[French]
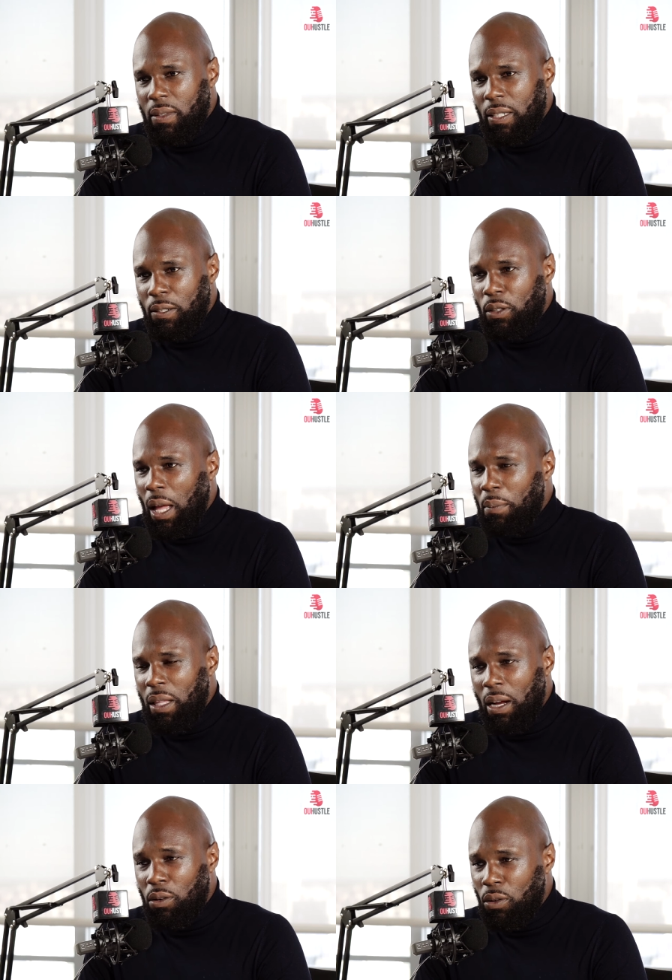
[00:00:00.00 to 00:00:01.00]
qui ne
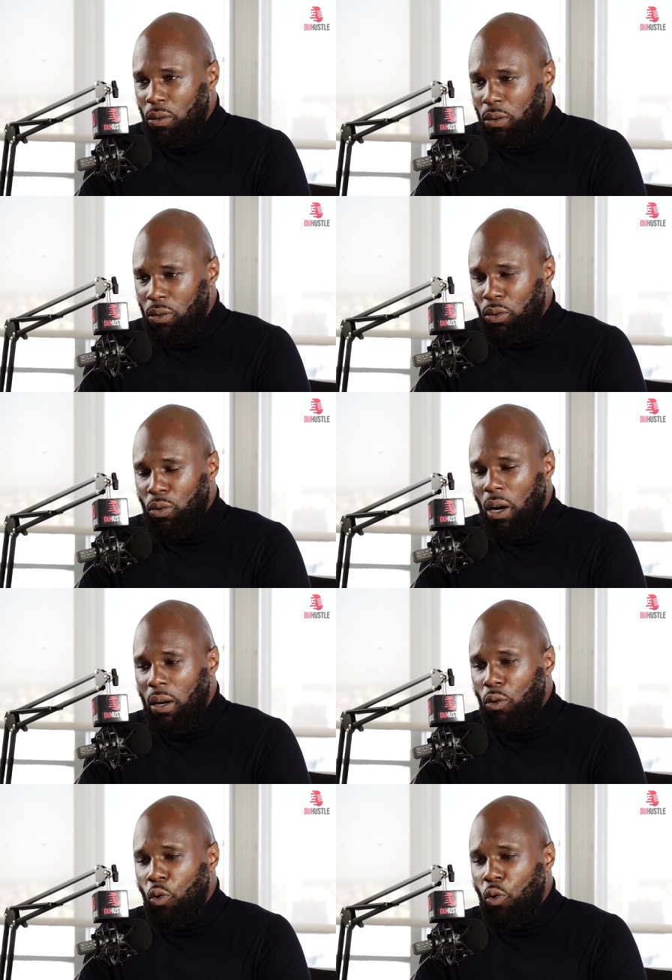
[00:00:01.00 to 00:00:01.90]
terminera que quand on aura